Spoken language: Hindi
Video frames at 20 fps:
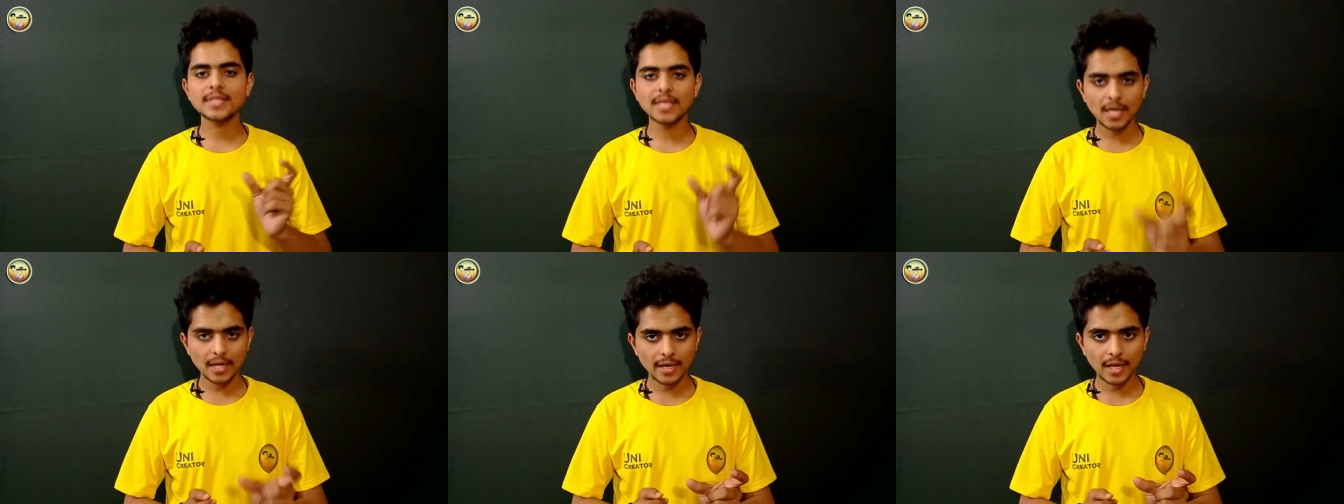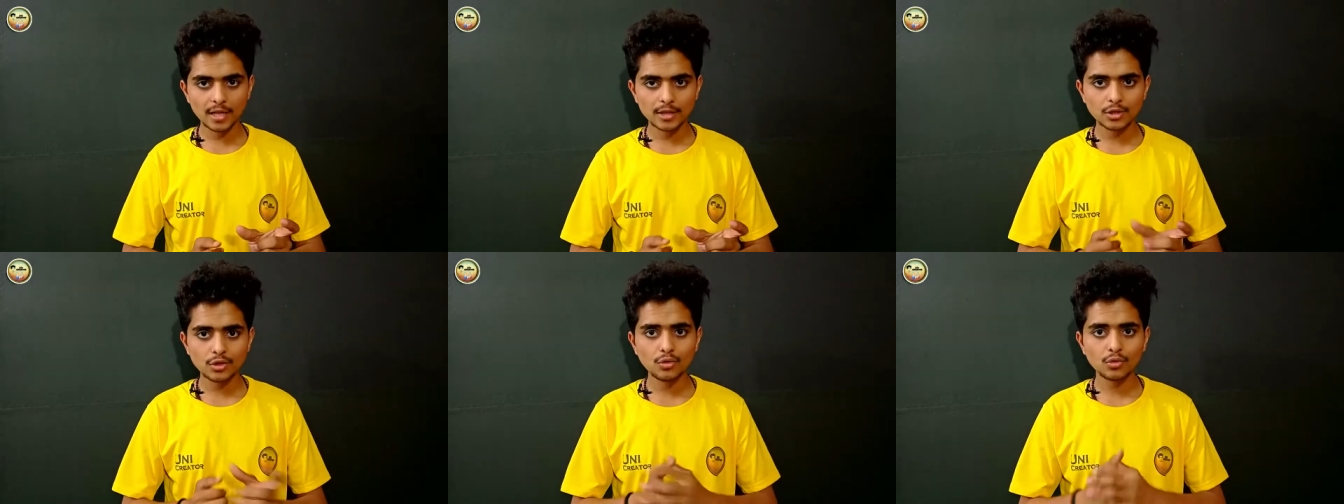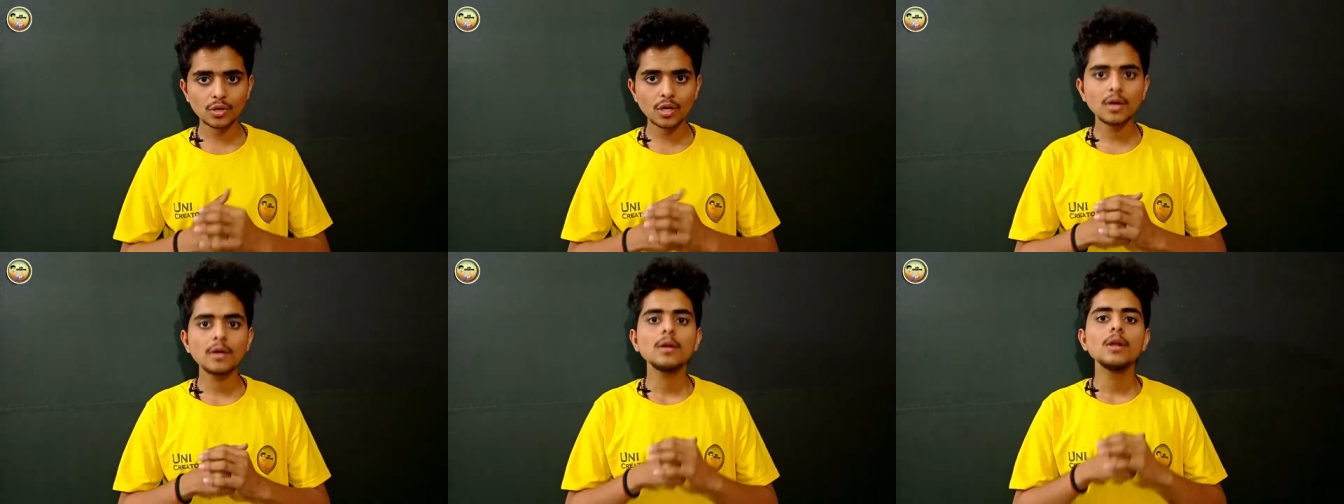सेल डालते
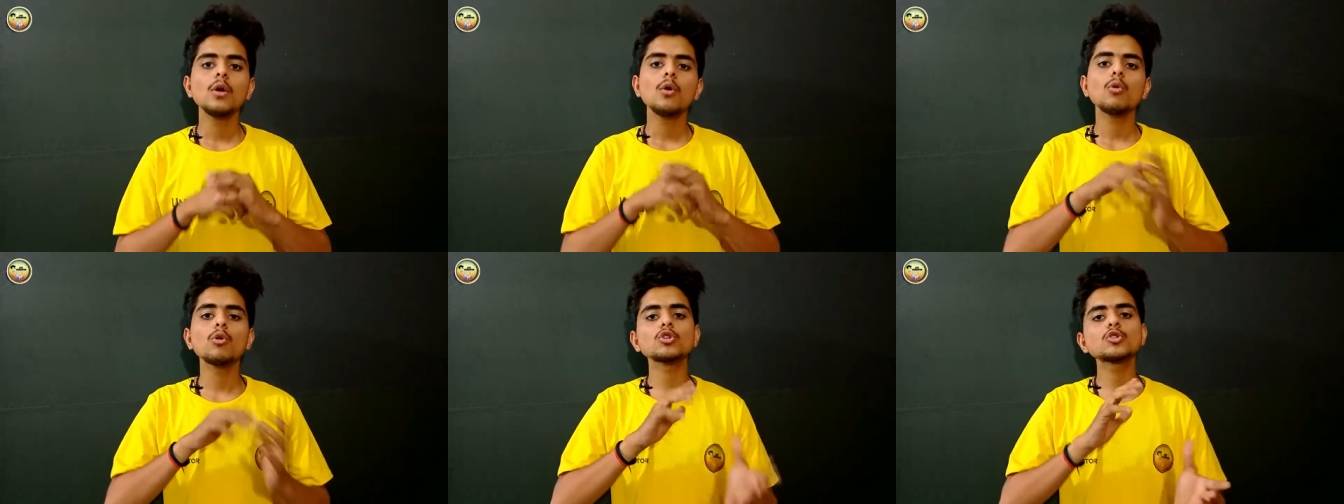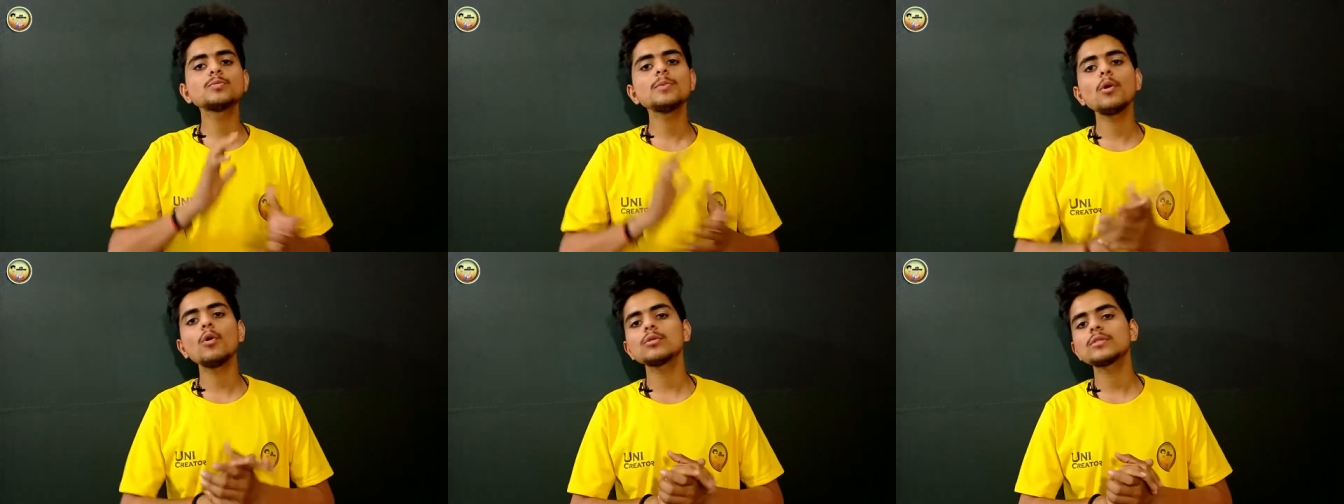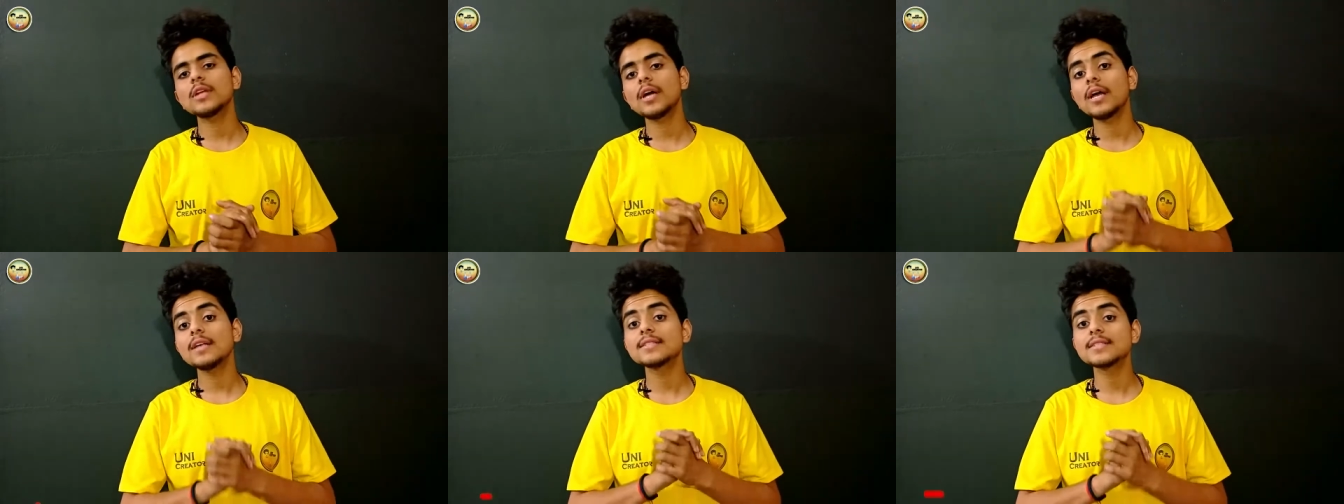हो ना उसमें
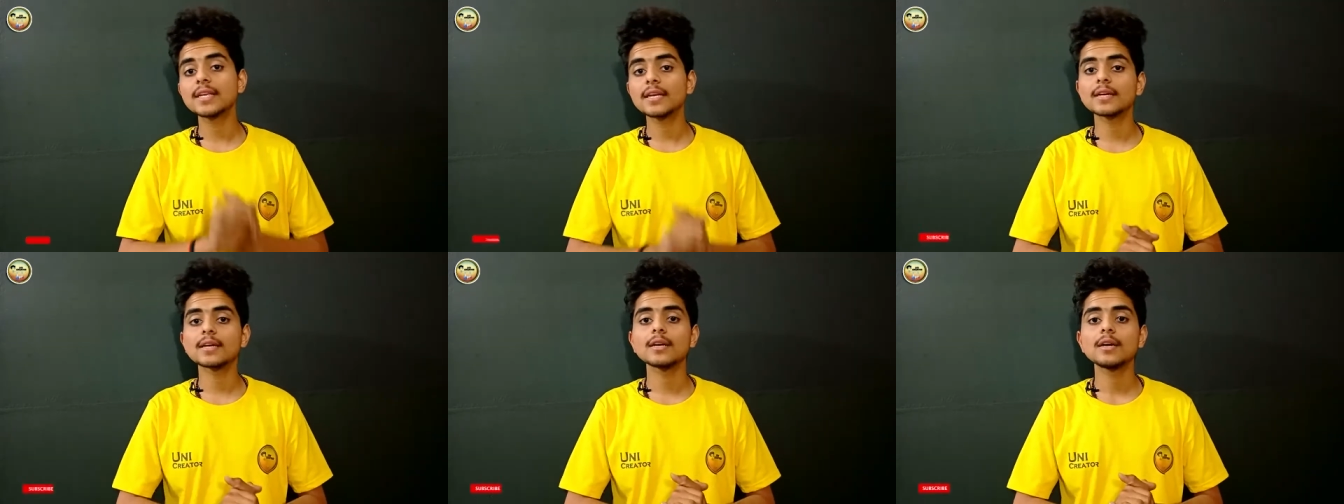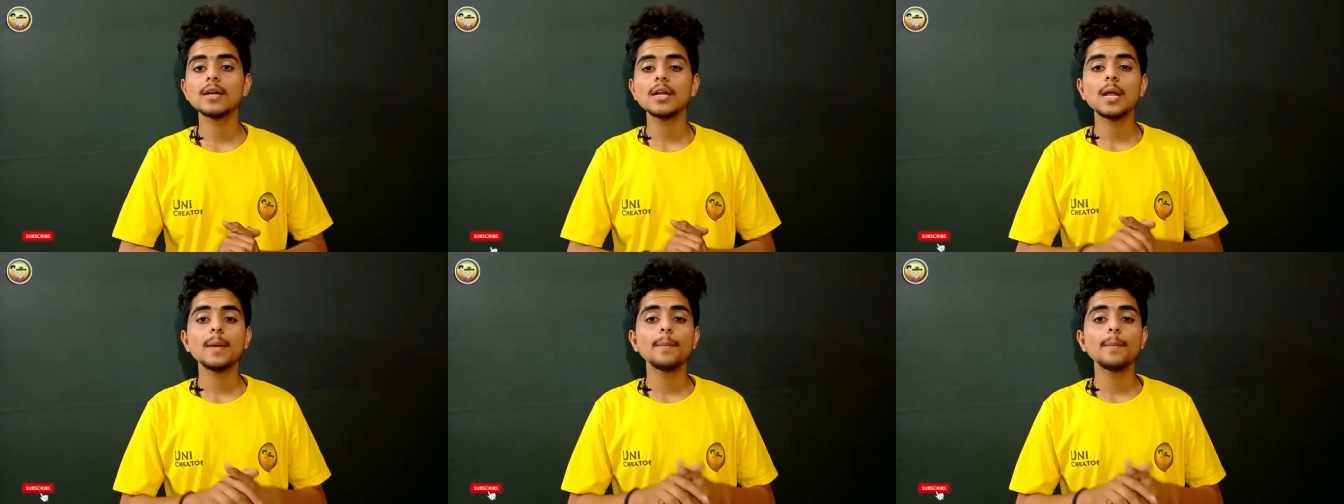होता है जिंक